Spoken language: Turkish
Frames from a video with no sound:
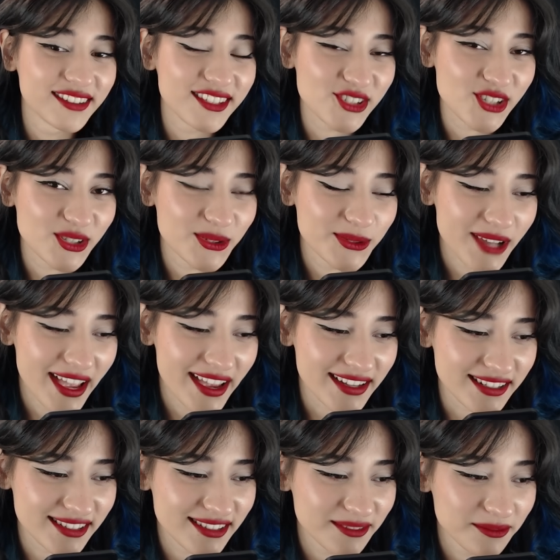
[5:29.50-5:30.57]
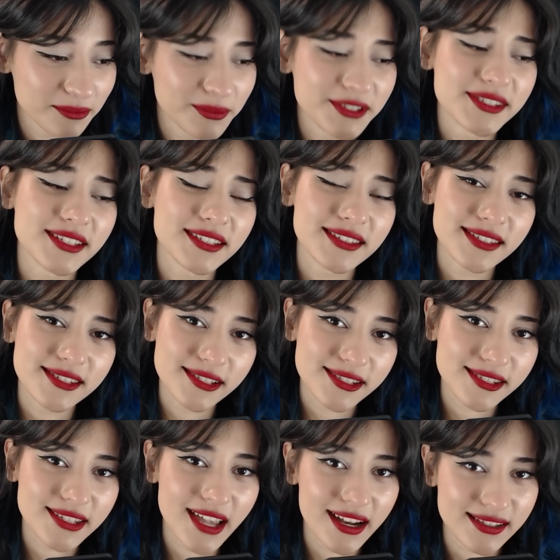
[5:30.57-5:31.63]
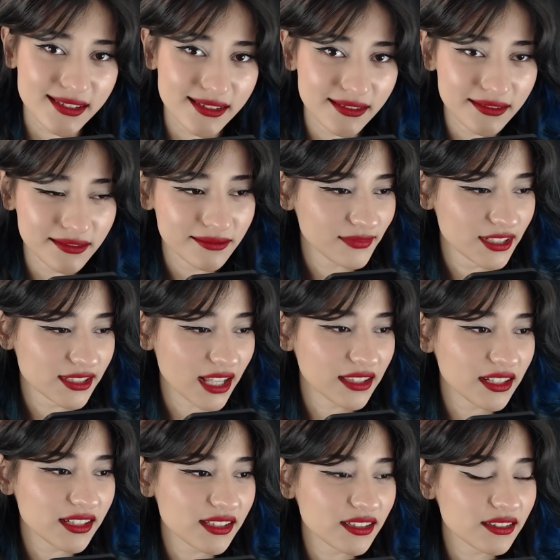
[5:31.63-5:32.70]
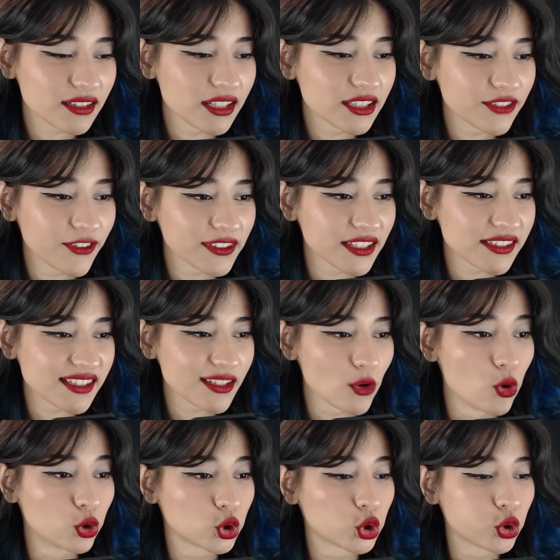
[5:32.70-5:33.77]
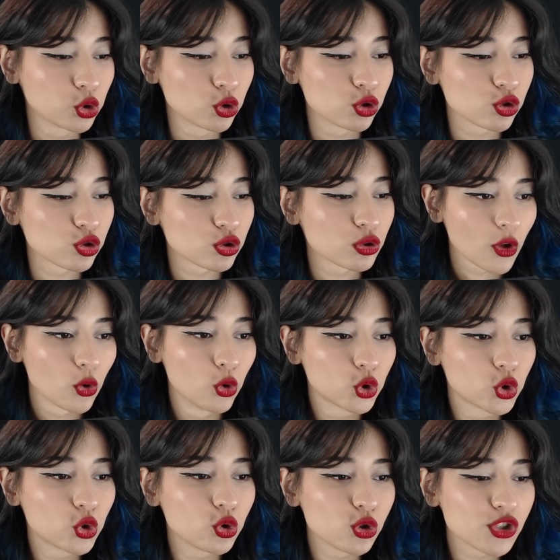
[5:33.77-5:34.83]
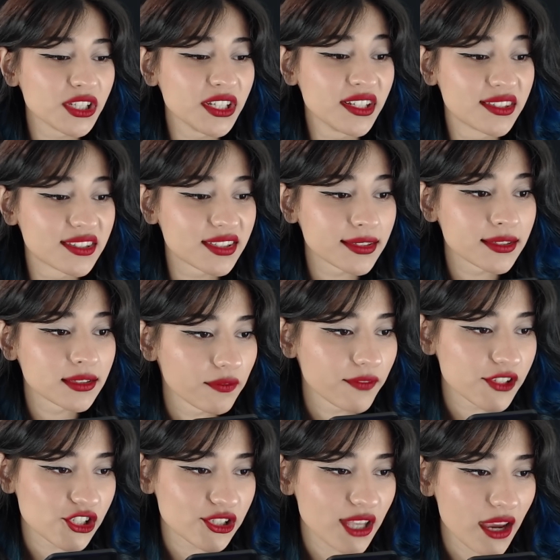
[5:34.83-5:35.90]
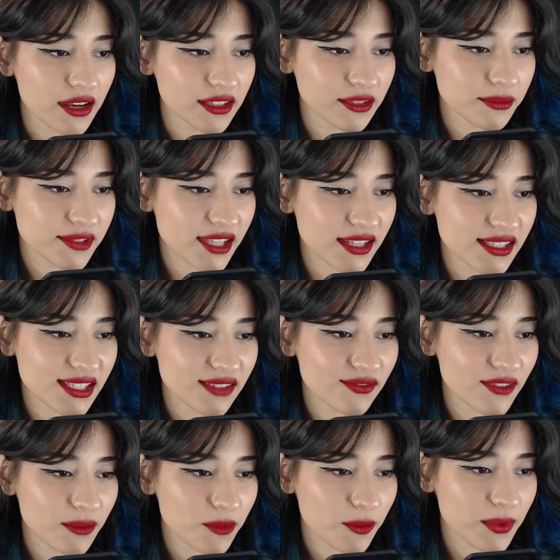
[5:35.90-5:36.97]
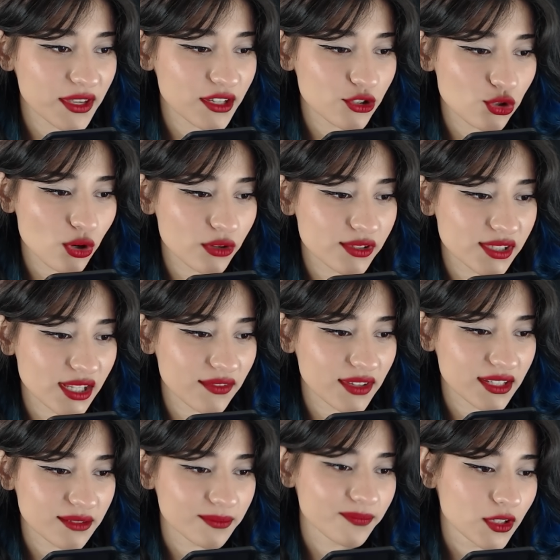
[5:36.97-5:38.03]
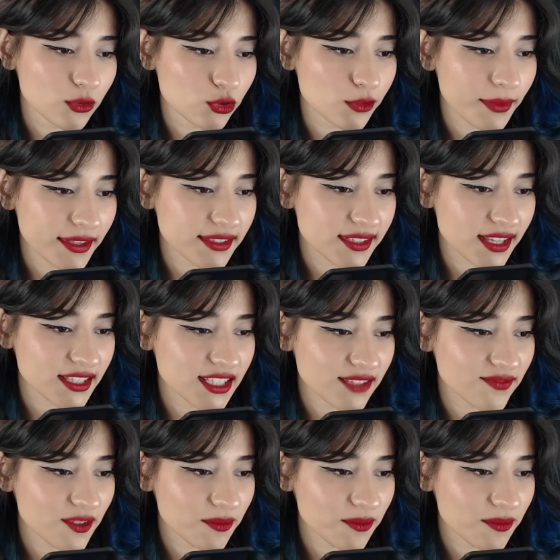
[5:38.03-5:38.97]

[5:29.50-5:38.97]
Teşekkürler. Pizzanı nasıl istersin? Sen de kıza iltifat etsen öküz. Öküz it. Vejetaryenim zeytin ve biberi çok severim. O zaman zeytin